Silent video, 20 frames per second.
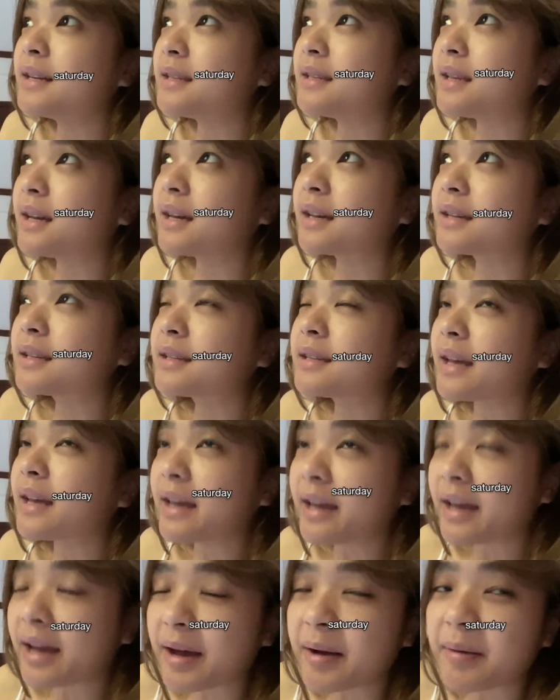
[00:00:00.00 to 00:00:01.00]
6
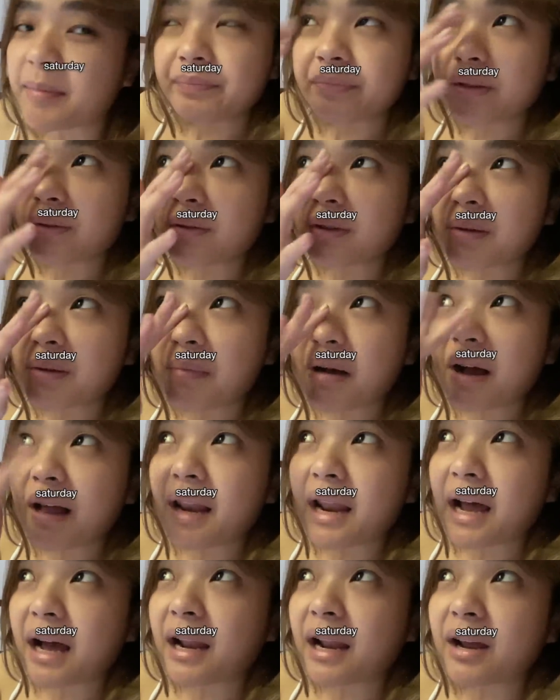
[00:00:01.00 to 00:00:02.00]
a.m. Hindi ko na
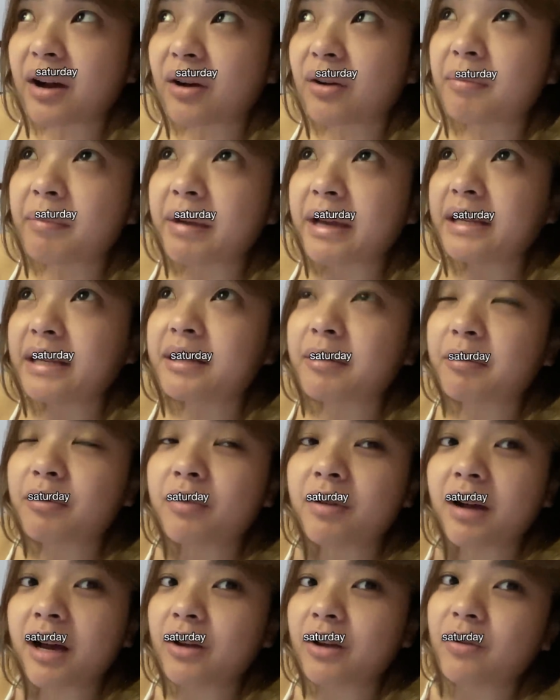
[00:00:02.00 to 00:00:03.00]
maalala or maisip kung
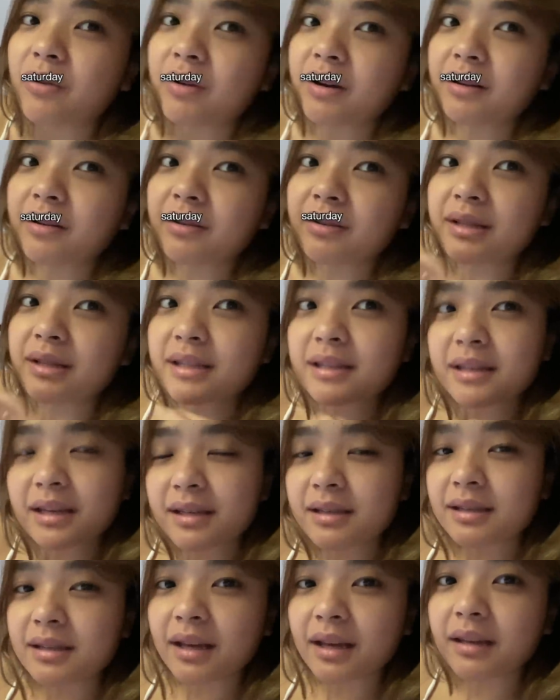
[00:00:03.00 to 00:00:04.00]
gaano ako
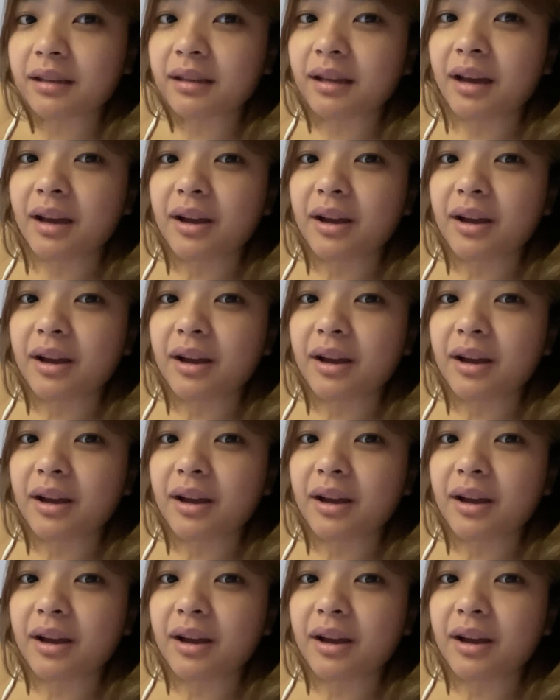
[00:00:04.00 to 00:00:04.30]
ka-consistent